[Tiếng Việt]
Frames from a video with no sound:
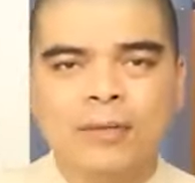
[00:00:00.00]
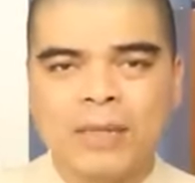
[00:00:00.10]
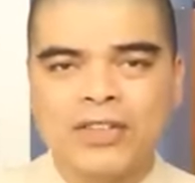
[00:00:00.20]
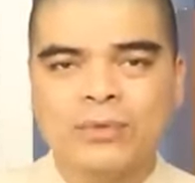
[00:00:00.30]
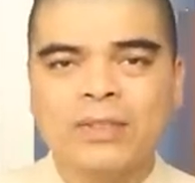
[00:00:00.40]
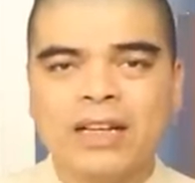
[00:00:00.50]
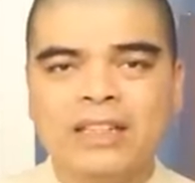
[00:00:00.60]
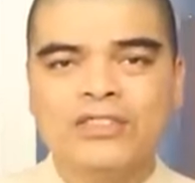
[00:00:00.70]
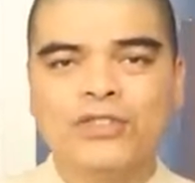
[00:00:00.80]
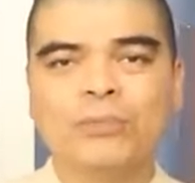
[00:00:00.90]
mà chúng ta
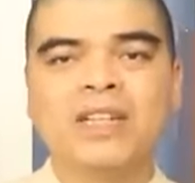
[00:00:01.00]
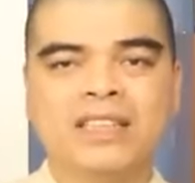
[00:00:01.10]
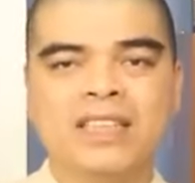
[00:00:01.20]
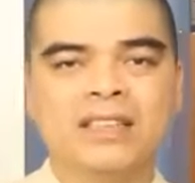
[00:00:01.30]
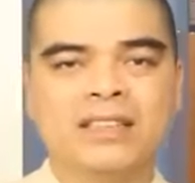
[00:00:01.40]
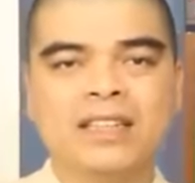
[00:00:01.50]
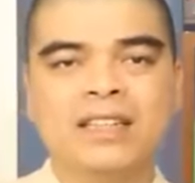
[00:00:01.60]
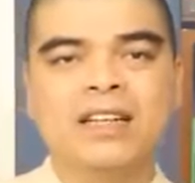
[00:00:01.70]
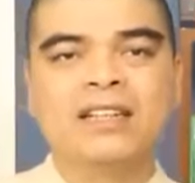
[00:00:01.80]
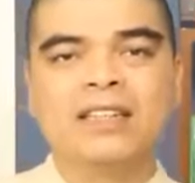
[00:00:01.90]
nên dùng bình xịt
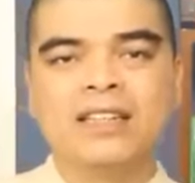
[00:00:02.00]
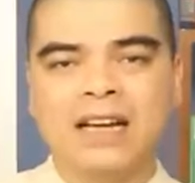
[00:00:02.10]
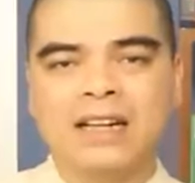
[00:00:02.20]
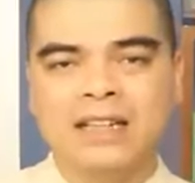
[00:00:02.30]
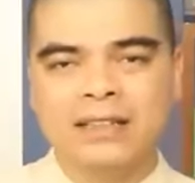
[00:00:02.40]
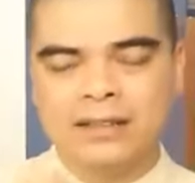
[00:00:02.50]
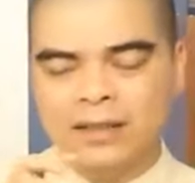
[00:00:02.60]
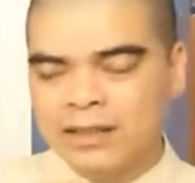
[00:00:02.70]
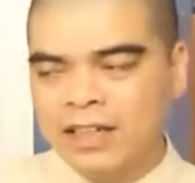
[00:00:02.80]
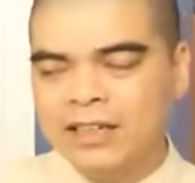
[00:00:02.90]
xịt lên lá cây
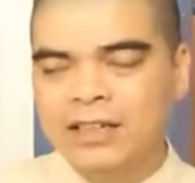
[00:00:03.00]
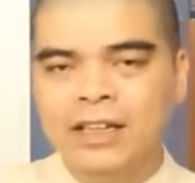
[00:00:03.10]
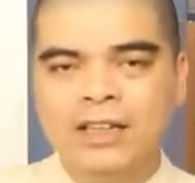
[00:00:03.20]
thân cây